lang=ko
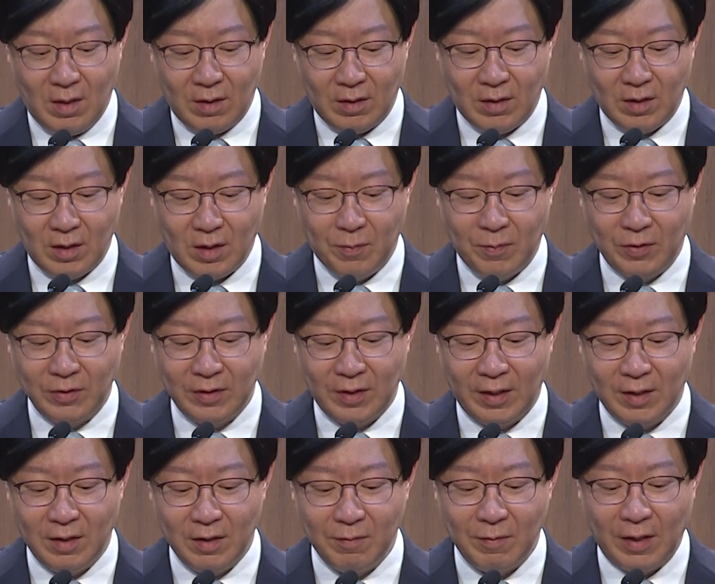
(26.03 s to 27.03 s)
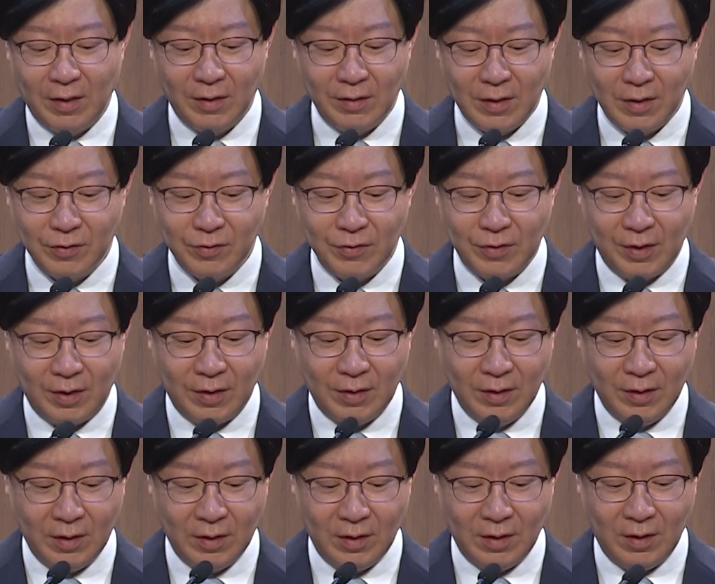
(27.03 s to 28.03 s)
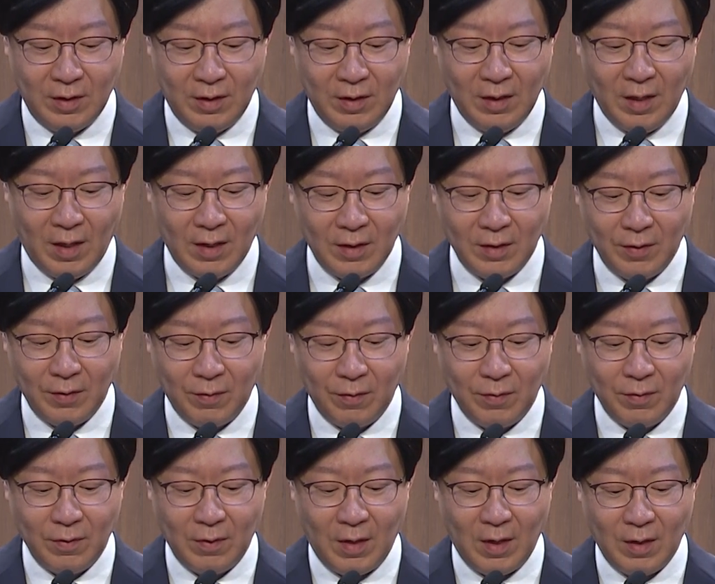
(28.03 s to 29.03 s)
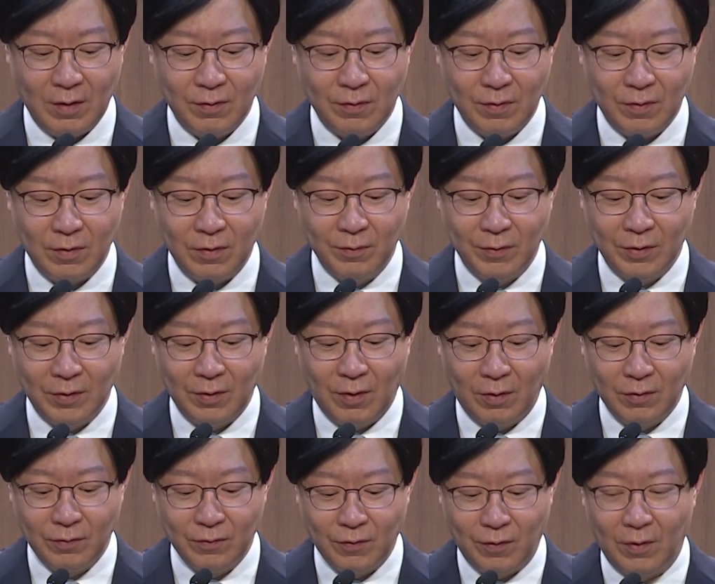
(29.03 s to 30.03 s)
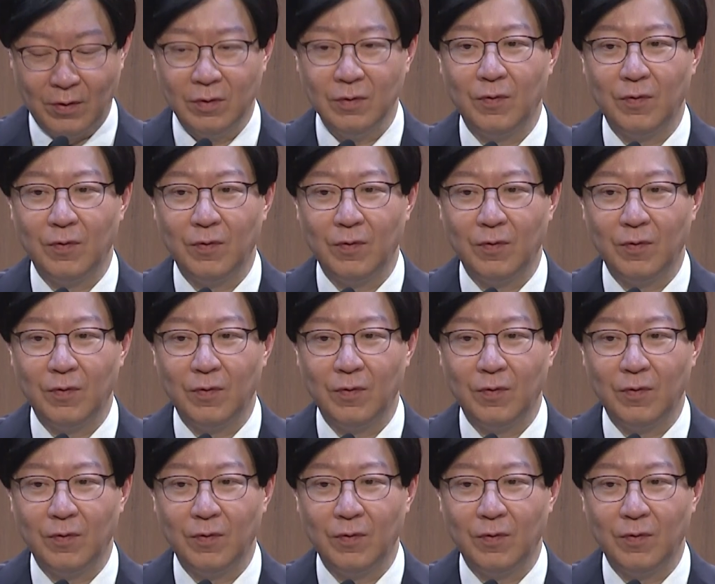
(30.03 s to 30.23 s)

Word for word: 뜻깊은 자리를 마련해 주신 이항용 한국금융연구원